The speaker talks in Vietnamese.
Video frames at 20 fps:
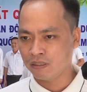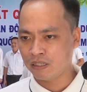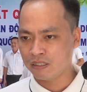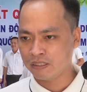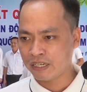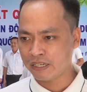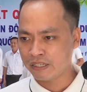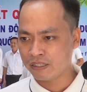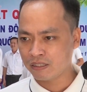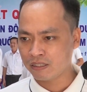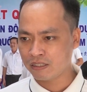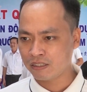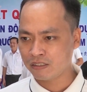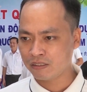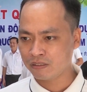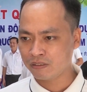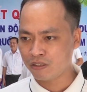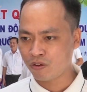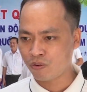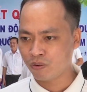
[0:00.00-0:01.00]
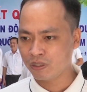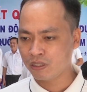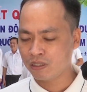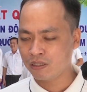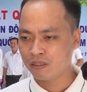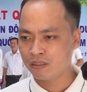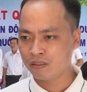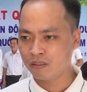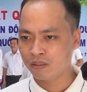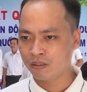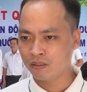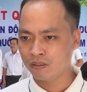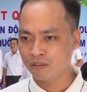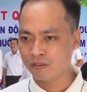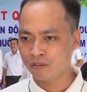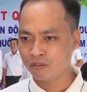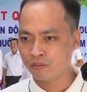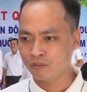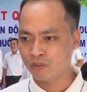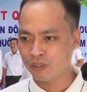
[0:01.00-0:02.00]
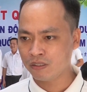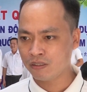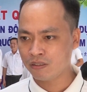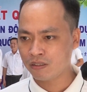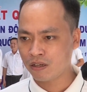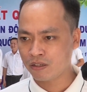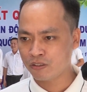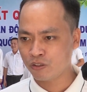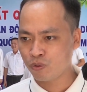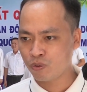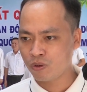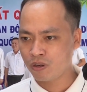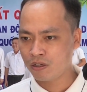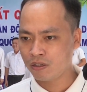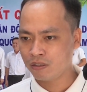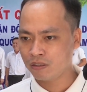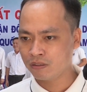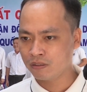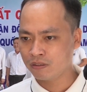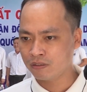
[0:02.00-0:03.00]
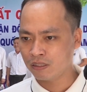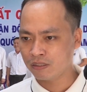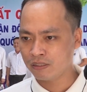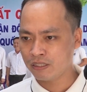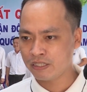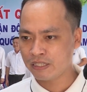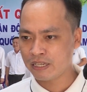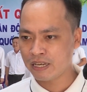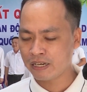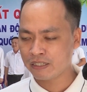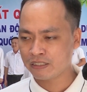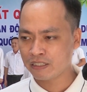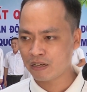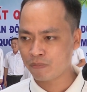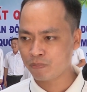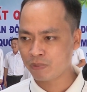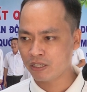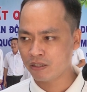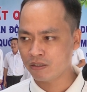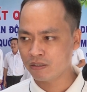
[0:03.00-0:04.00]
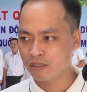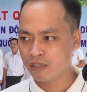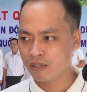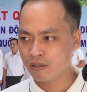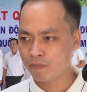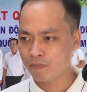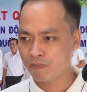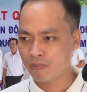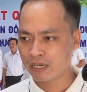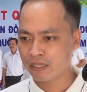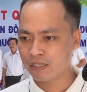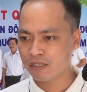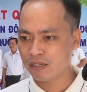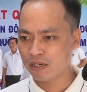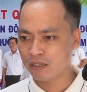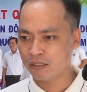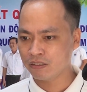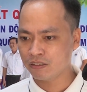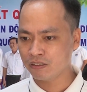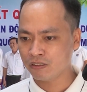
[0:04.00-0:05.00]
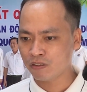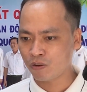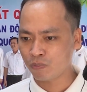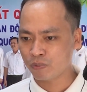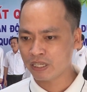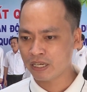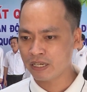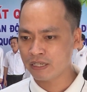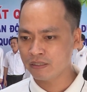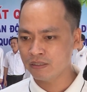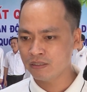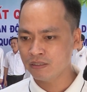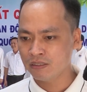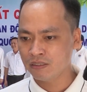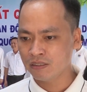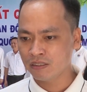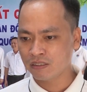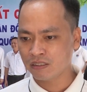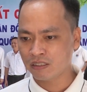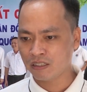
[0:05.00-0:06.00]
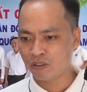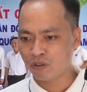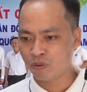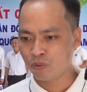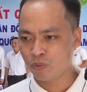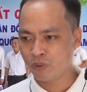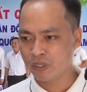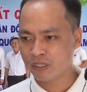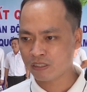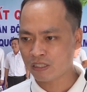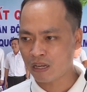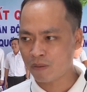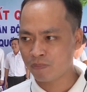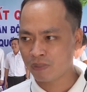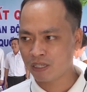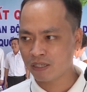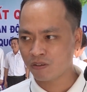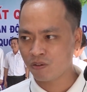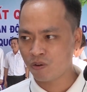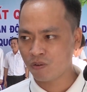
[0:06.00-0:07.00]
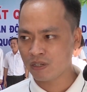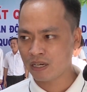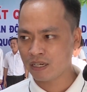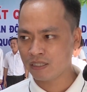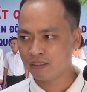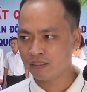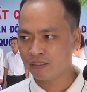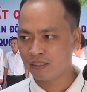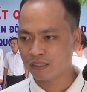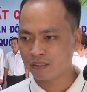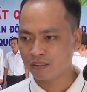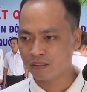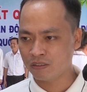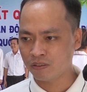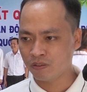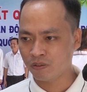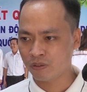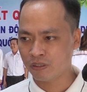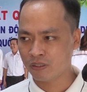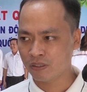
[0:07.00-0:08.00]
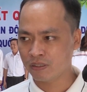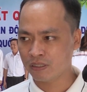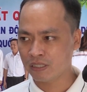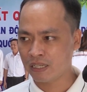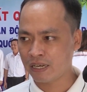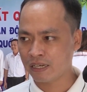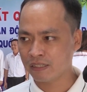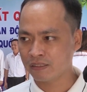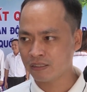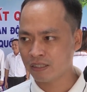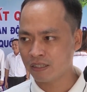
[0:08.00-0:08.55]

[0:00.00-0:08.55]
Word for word: Đợt này đội tuyển cờ vua tỉnh Kiên Giang tham dự với bảy vận động viên, quyết tâm là cố gắng giành huy chương vàng